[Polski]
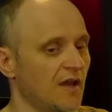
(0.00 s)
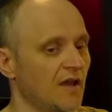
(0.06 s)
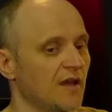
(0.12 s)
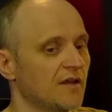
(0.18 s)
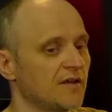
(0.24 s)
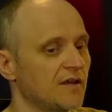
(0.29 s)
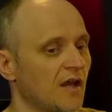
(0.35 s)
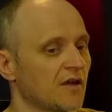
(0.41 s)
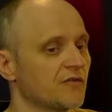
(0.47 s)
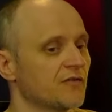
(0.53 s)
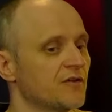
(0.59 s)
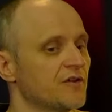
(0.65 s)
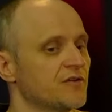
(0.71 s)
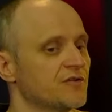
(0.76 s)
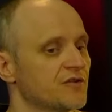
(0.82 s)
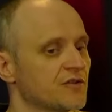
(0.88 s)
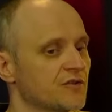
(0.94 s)
Tak. Jak
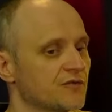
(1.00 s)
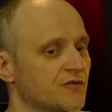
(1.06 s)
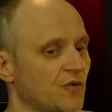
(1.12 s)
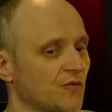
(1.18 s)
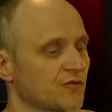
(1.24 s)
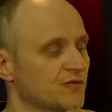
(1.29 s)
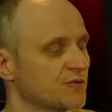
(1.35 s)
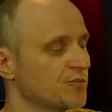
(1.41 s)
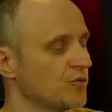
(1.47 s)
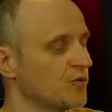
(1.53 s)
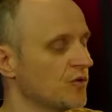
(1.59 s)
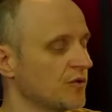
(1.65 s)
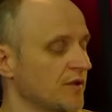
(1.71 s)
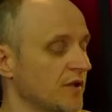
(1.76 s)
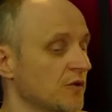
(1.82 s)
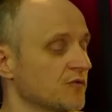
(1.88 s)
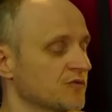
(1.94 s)
wyliczyć tą wspólną,
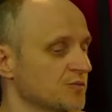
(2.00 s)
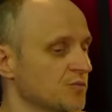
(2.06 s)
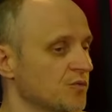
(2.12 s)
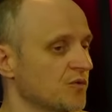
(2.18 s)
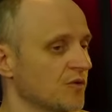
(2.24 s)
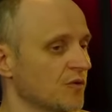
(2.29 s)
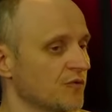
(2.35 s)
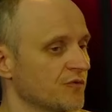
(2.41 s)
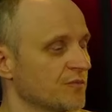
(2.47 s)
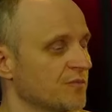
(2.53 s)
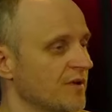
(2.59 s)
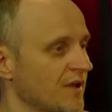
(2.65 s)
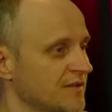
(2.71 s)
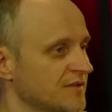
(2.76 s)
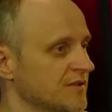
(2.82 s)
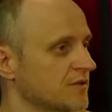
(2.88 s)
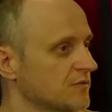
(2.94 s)
tę wspólną
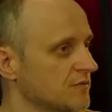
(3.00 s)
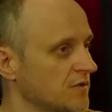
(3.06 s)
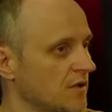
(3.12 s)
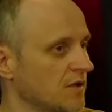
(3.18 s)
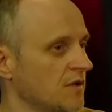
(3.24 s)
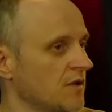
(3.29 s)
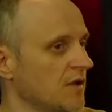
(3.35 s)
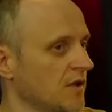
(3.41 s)
wibrację, która